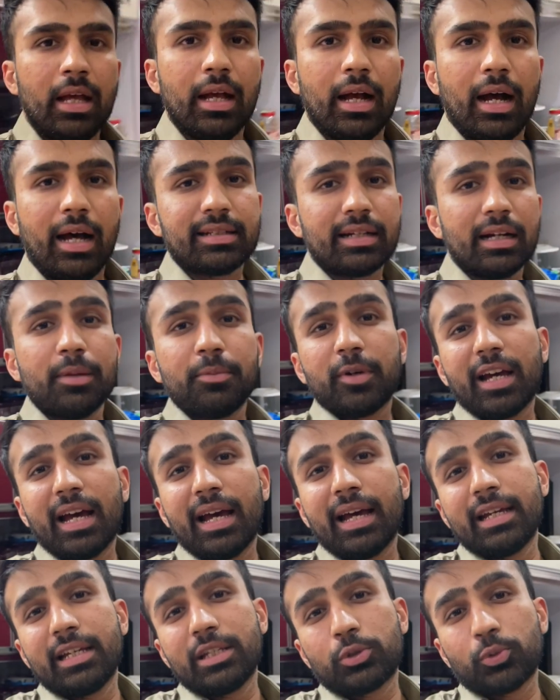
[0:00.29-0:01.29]
असलम
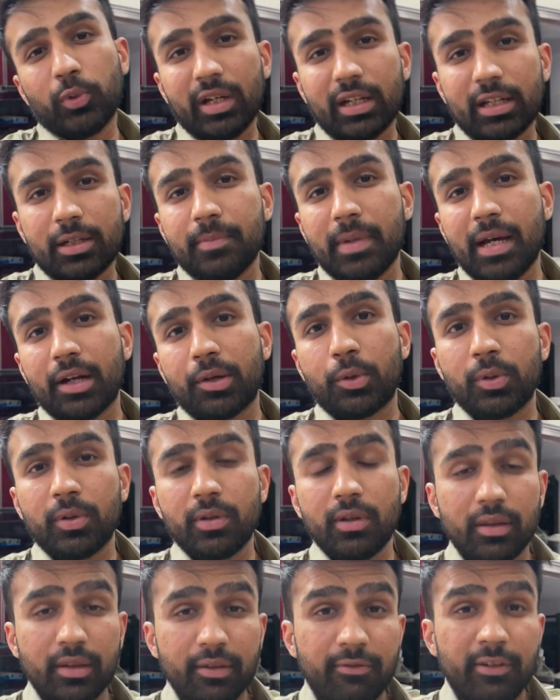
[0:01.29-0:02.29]
गाइज वेलकम बैक टू
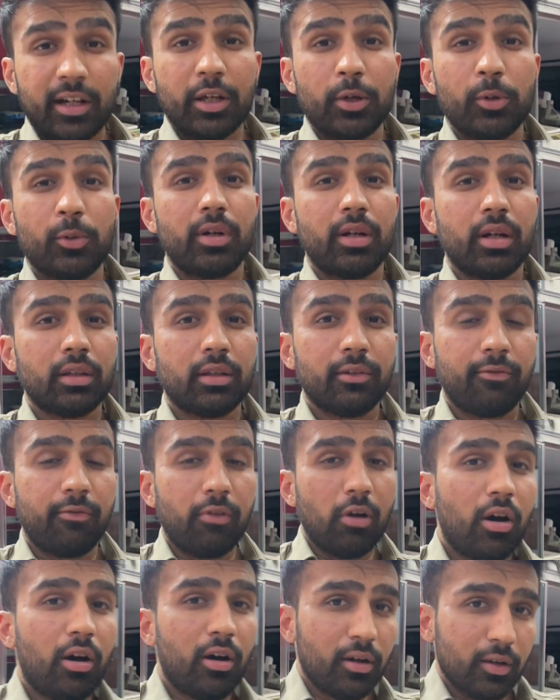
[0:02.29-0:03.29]
अनदर वीडियो द
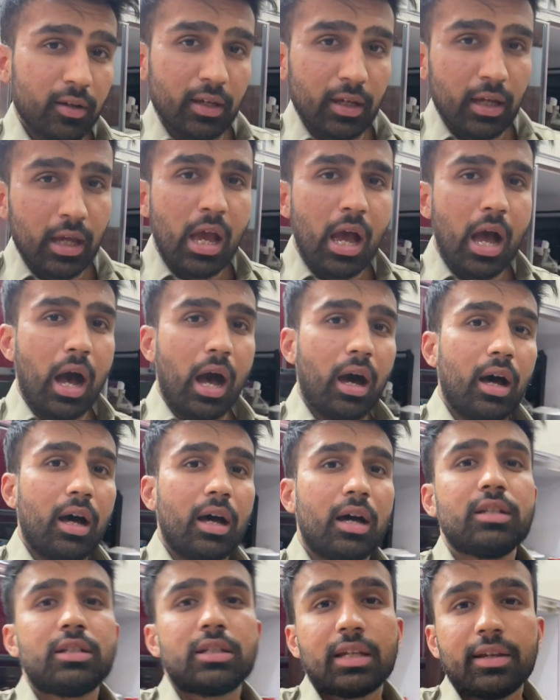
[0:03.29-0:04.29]
ब्लॉग
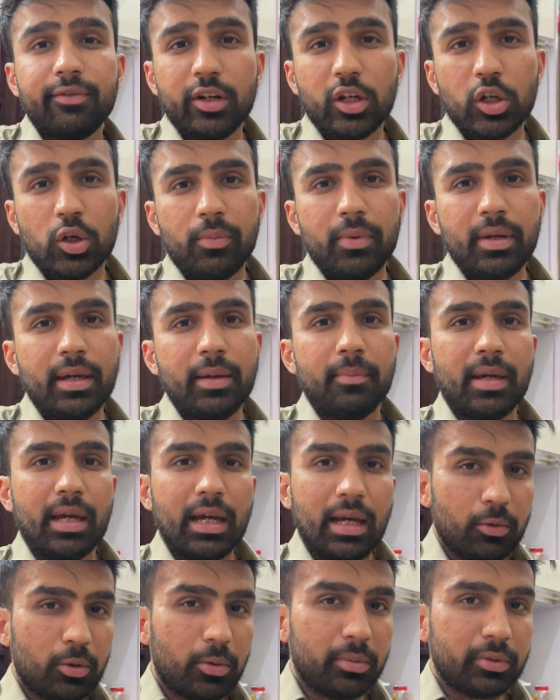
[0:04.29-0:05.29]
आज की वीडियो में मैं
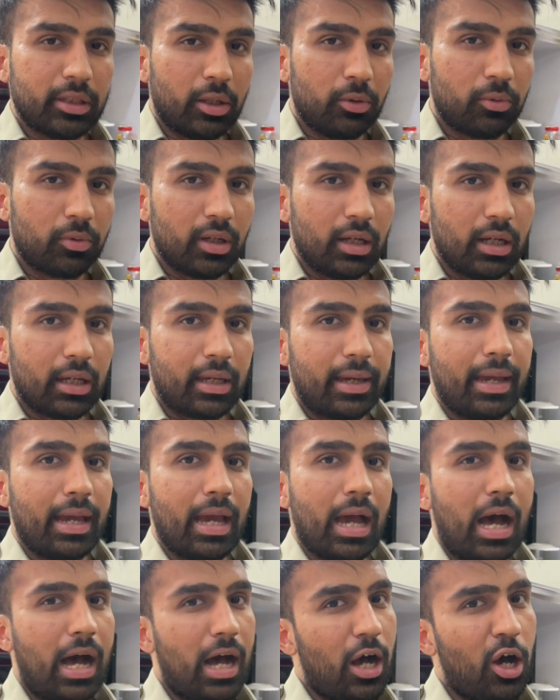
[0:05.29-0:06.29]
आपको बताऊंगा कि
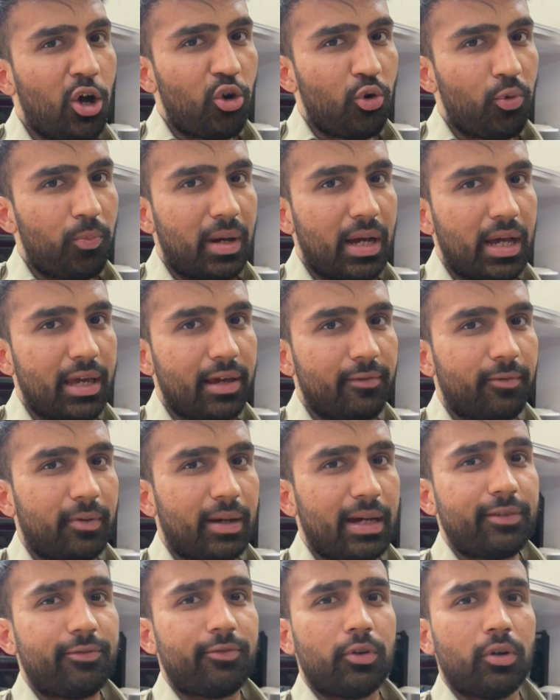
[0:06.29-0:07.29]
हाउ माई
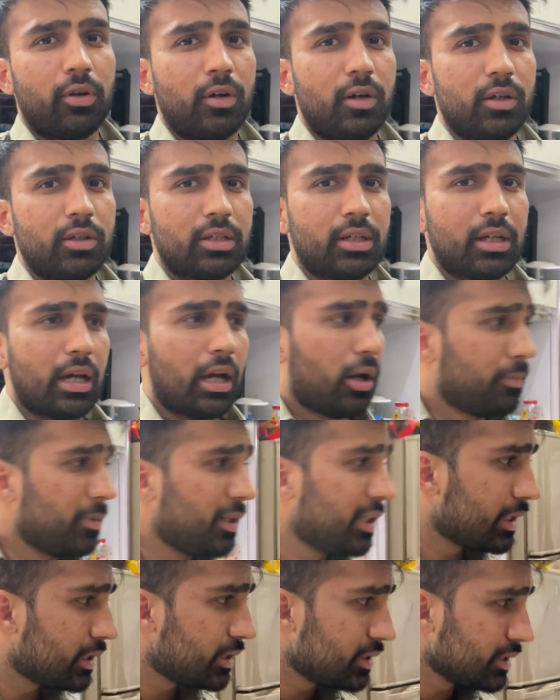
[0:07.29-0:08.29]
वाइफ लॉस्ट हाउ
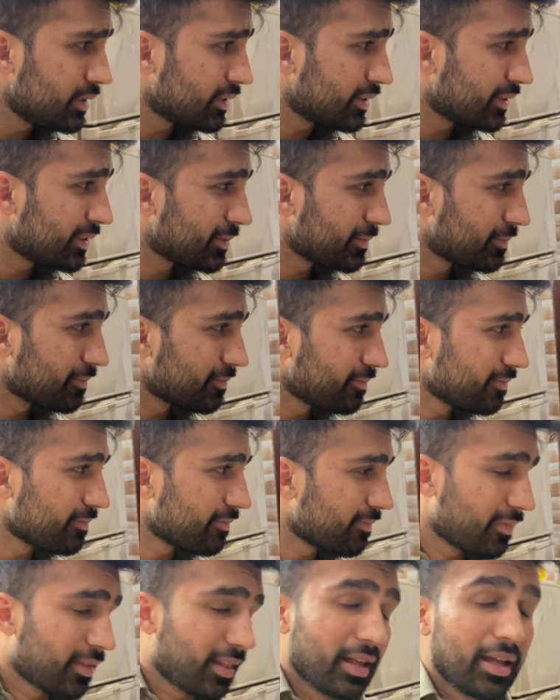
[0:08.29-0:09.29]
मेनी के जी
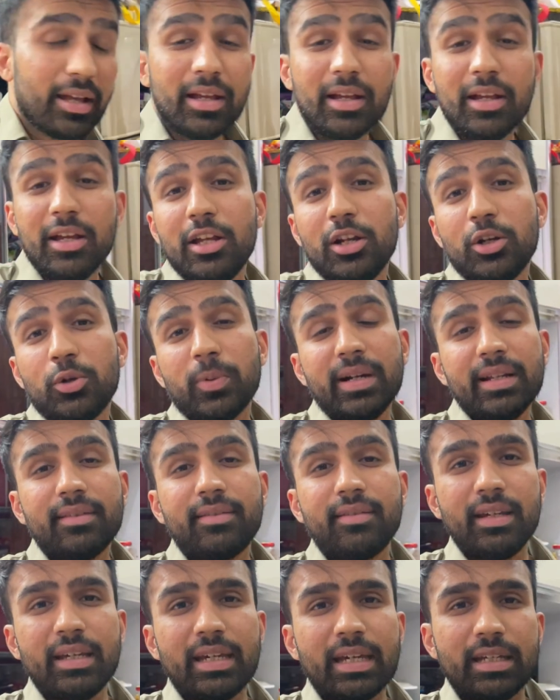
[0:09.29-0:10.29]
ट्वेंटी
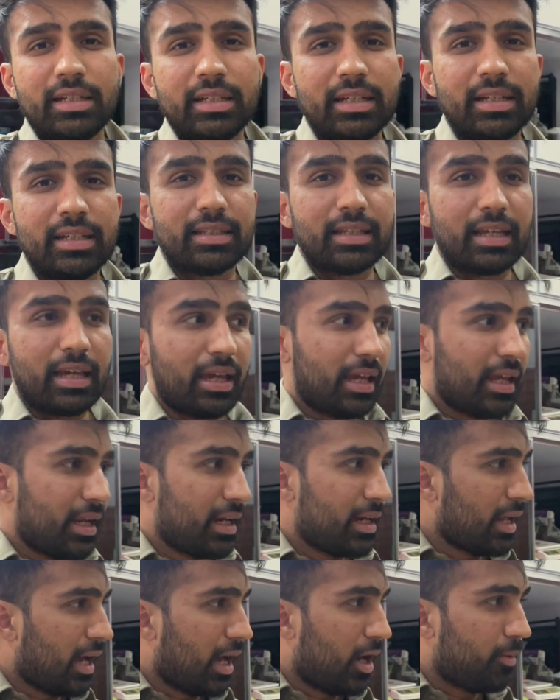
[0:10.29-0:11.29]
थ्री के जीज
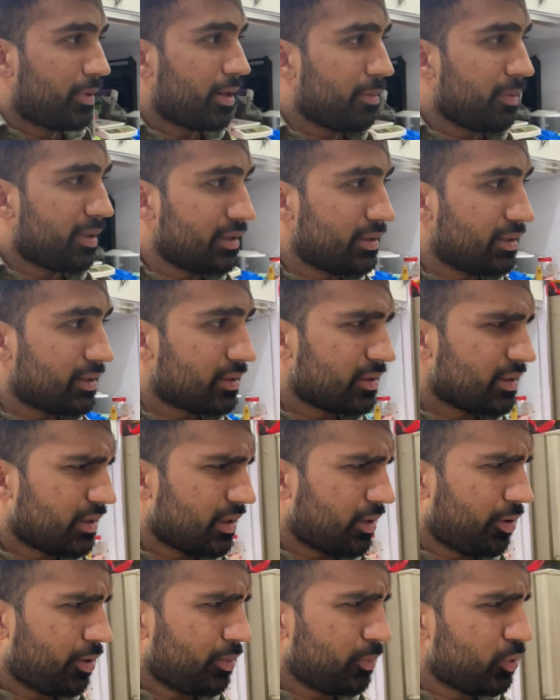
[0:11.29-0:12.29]
इन हाउ मेनी मंथ्स
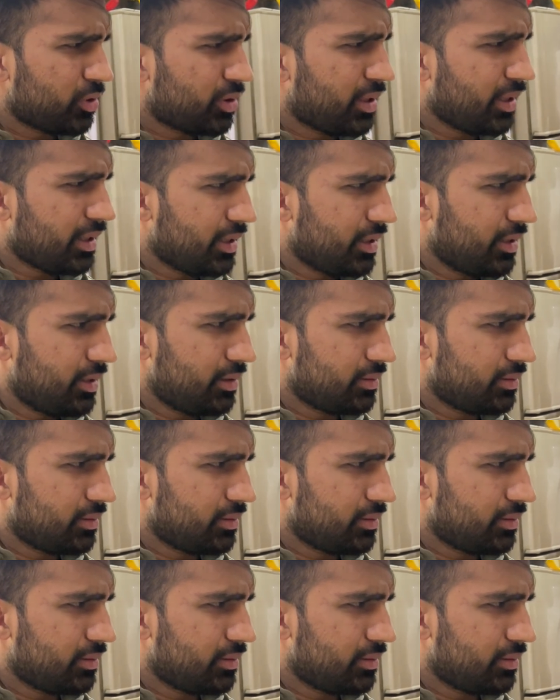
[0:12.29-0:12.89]
ऑलमोस्ट ये